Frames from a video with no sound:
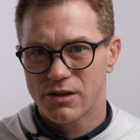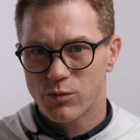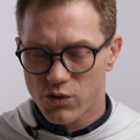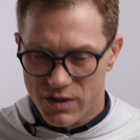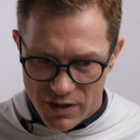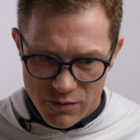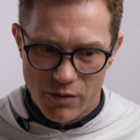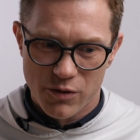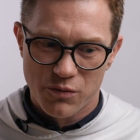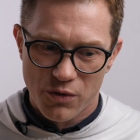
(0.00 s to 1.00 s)
I Bóg
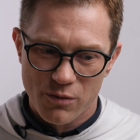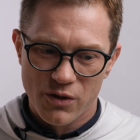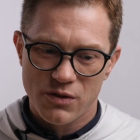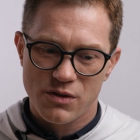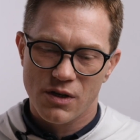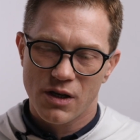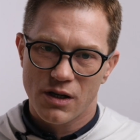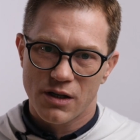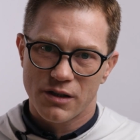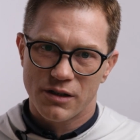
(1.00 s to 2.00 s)
zesłał im pomoc,
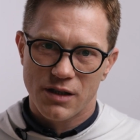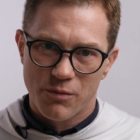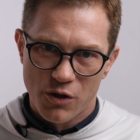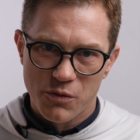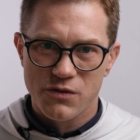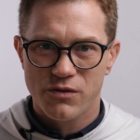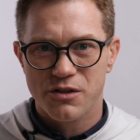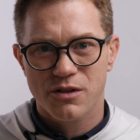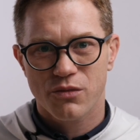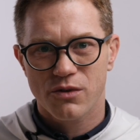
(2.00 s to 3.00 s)
i ta pomoc
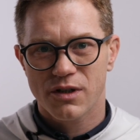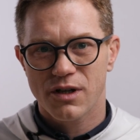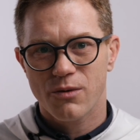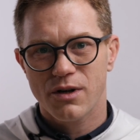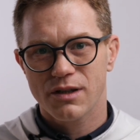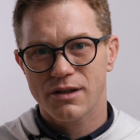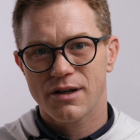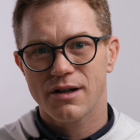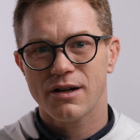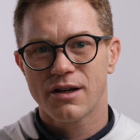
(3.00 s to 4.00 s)
właśnie polegała
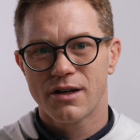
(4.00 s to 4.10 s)
na